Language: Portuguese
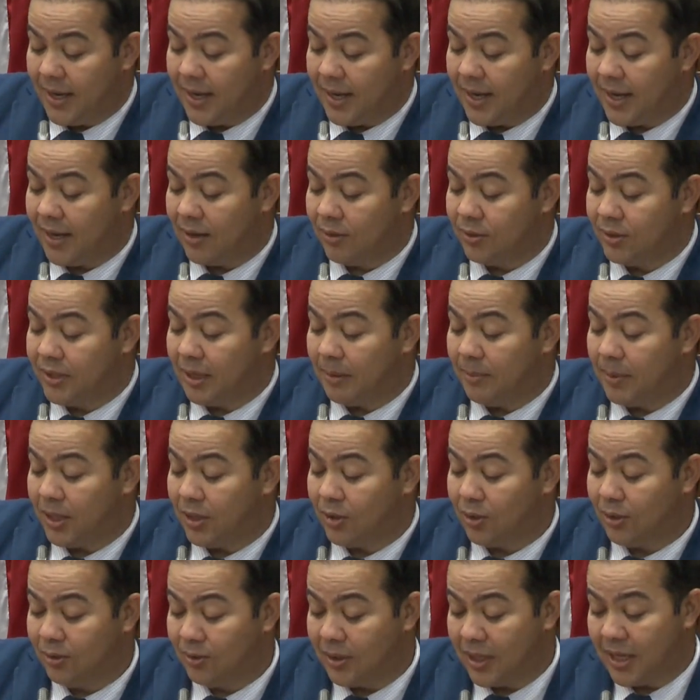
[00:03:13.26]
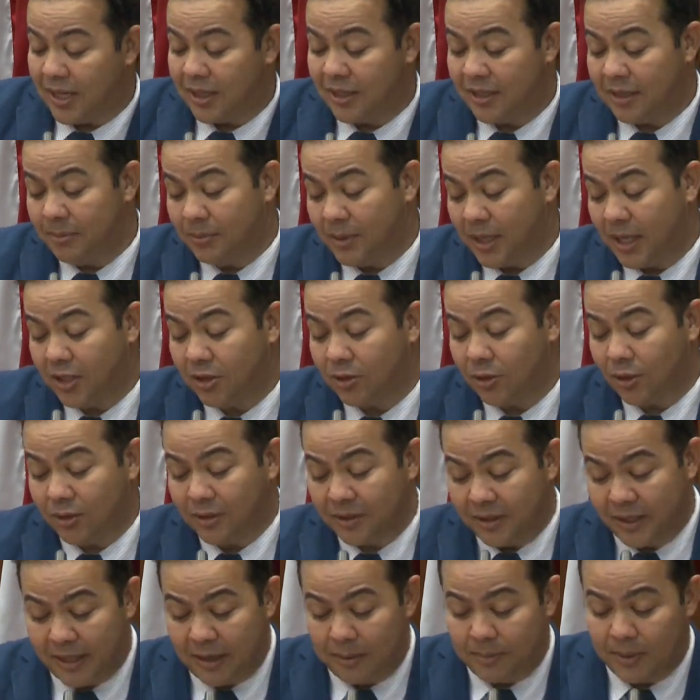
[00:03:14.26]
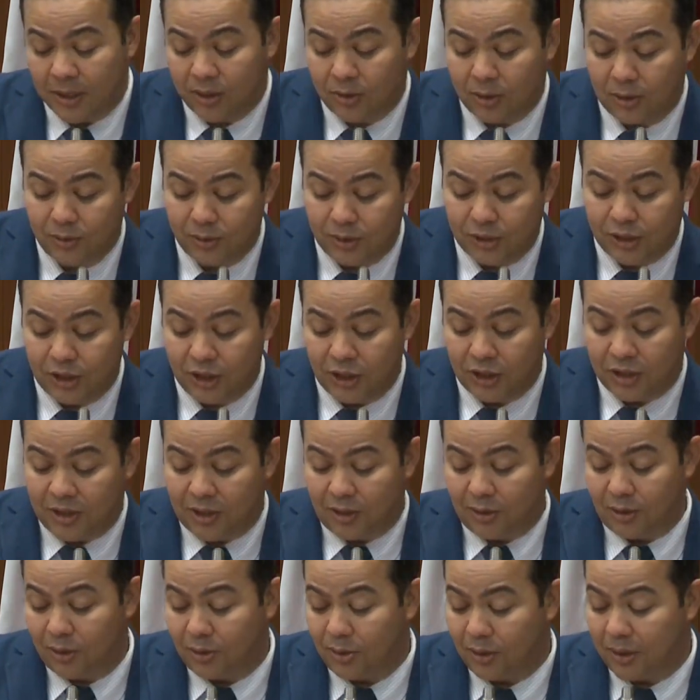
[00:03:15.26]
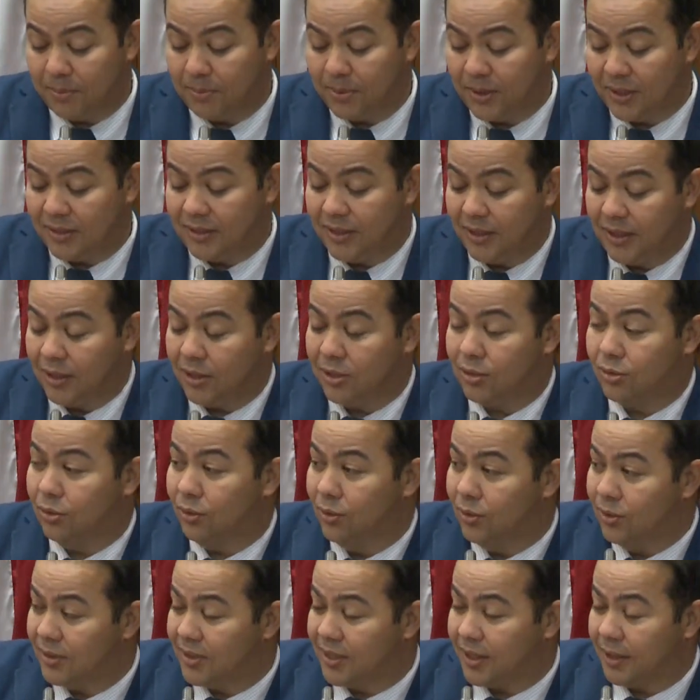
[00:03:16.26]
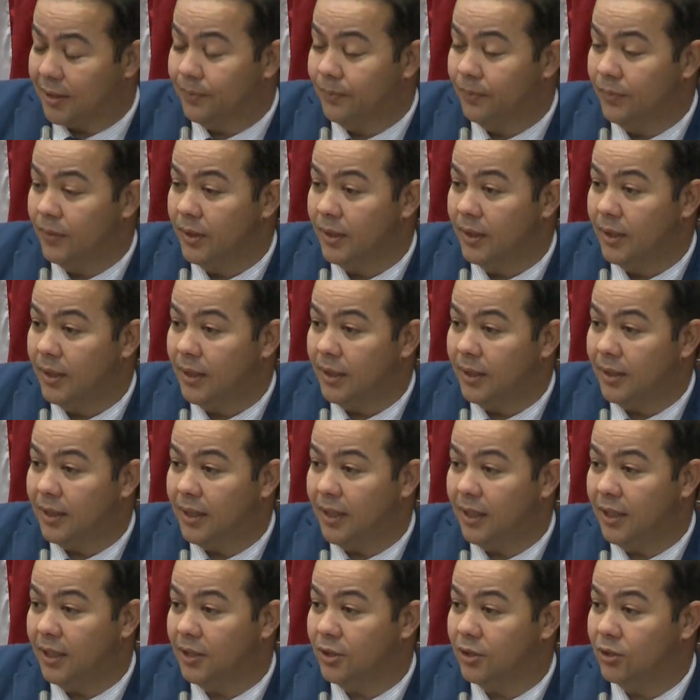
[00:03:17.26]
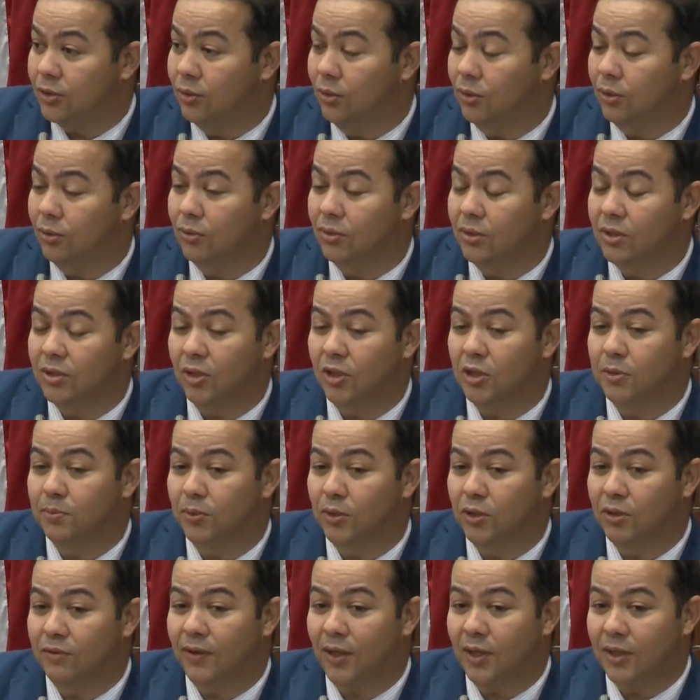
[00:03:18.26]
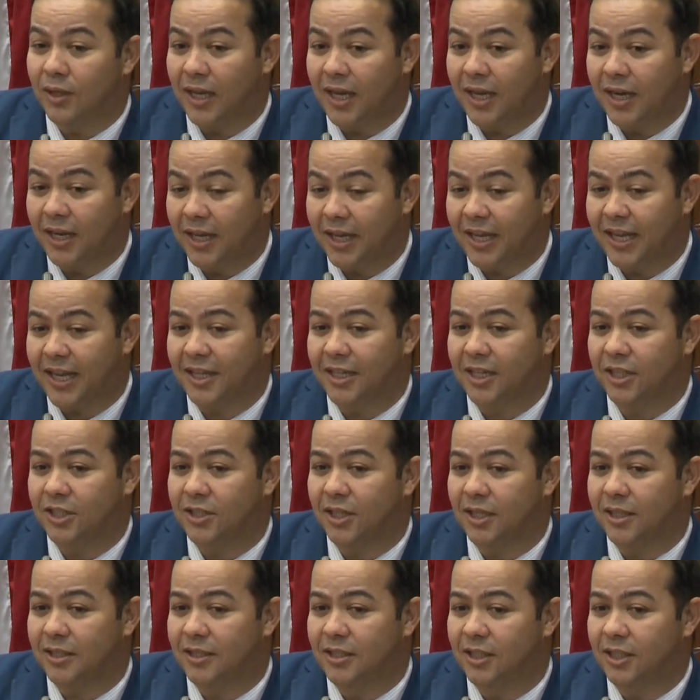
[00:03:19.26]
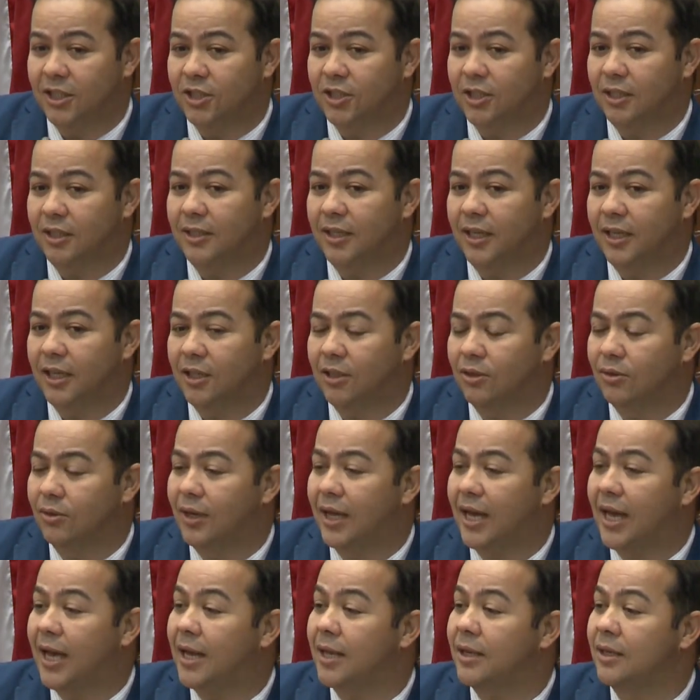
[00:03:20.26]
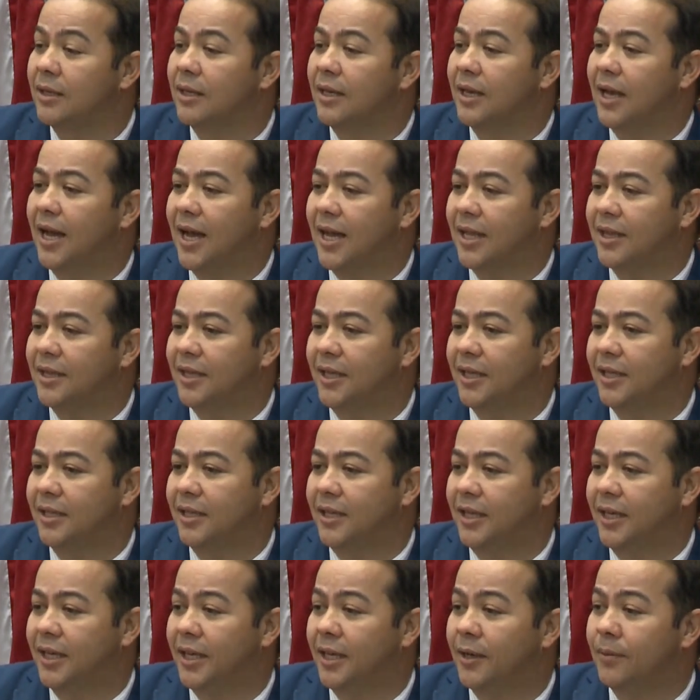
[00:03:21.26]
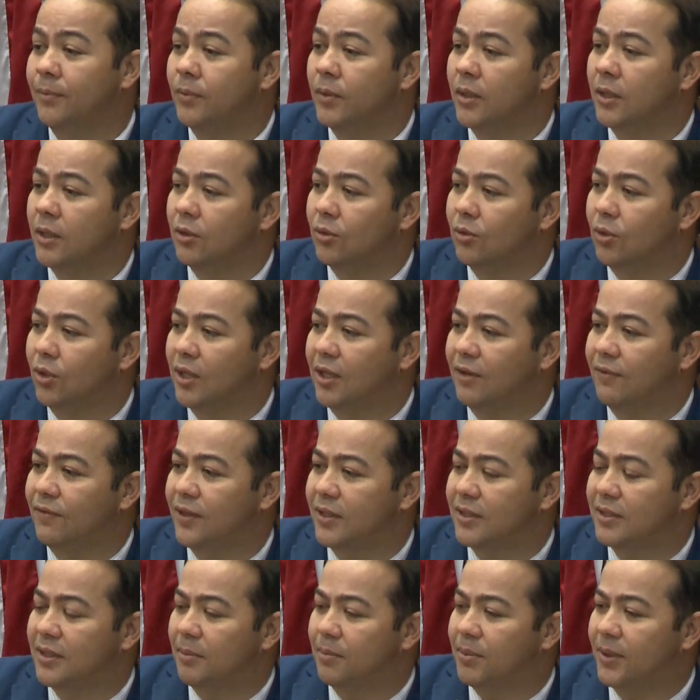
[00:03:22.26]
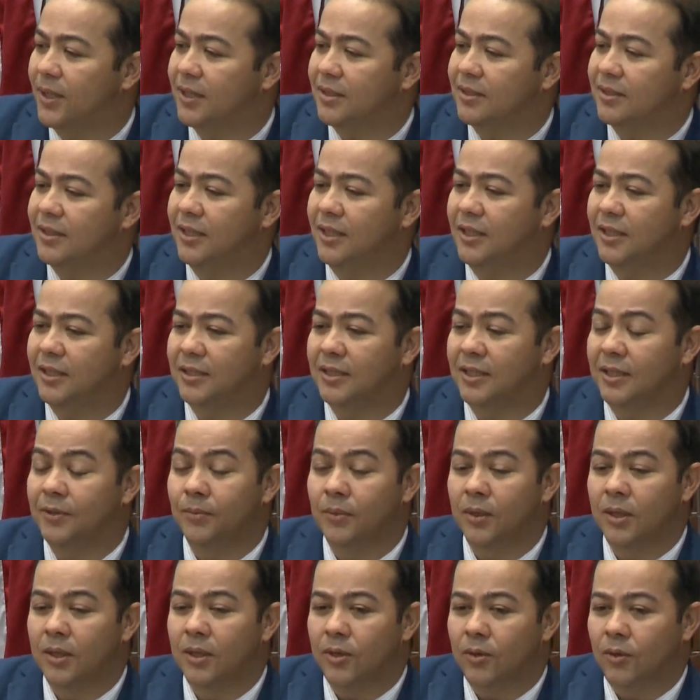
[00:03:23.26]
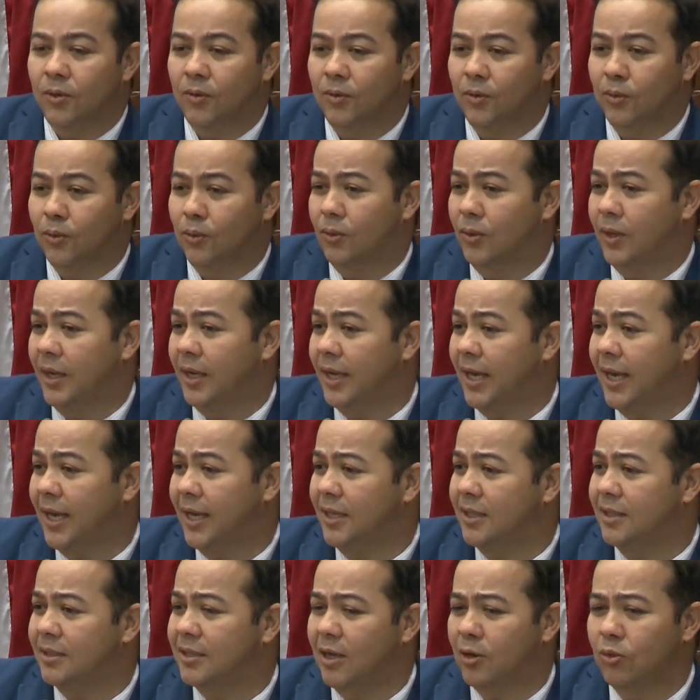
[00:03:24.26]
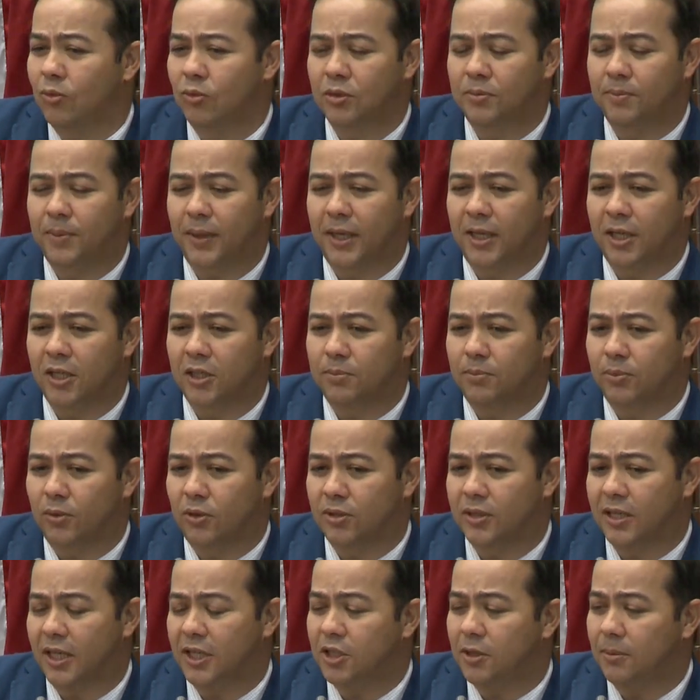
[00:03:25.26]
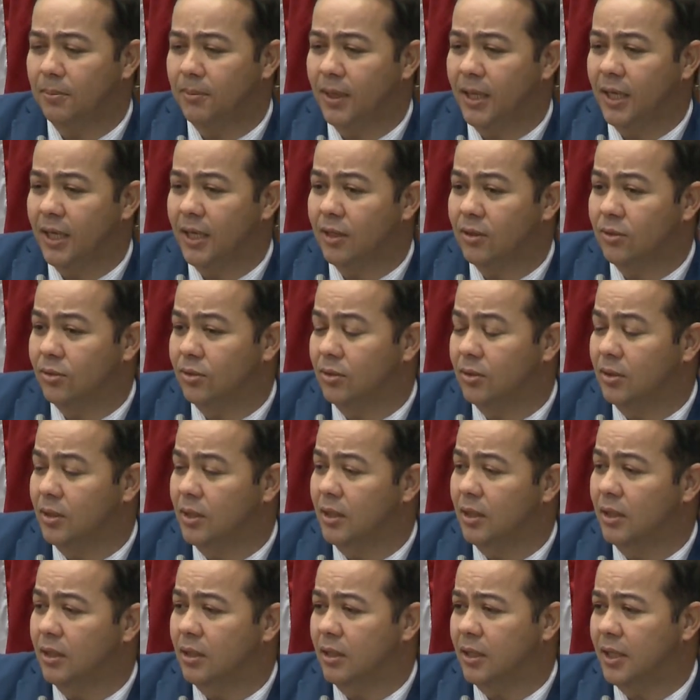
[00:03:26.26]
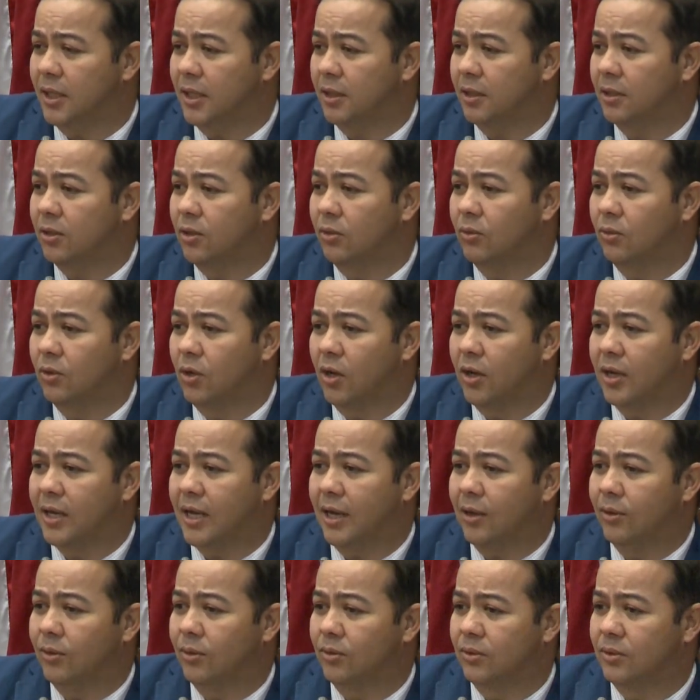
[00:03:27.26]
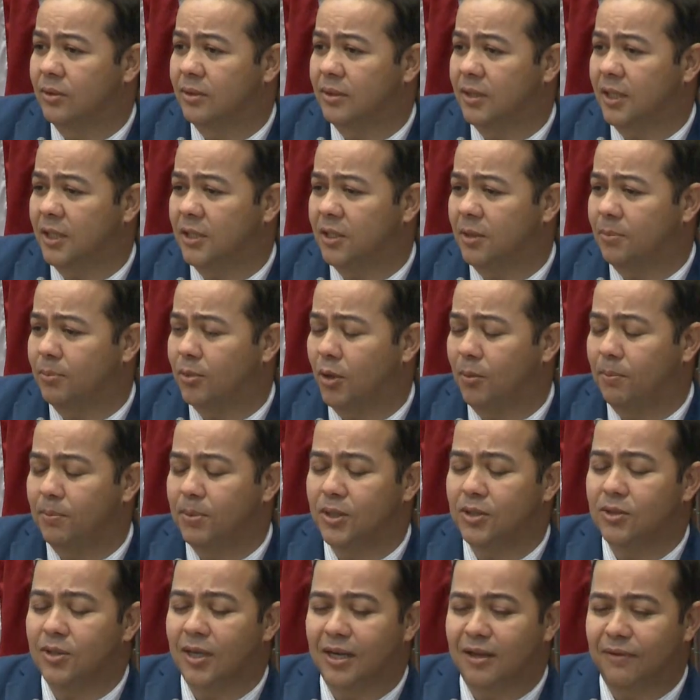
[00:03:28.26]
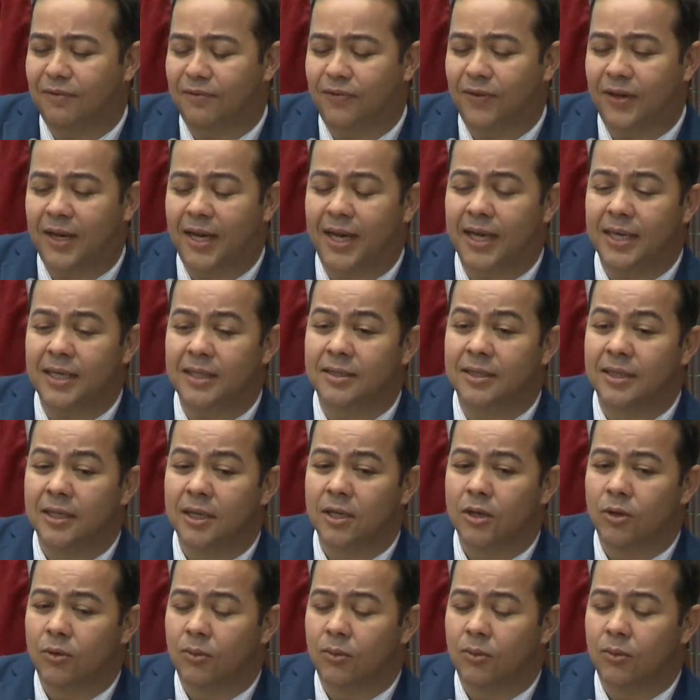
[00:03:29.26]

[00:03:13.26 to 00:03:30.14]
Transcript: Aos dermatolo, a dermato, dermatologista, doutora Priscila Souza, que junto com seu esposo Valderi, que é anestesista, tem ido lá atender toda vez que precisa, ou, ou realizar alguns pequenos procedimentos, que, que o local seja propício, ela faz.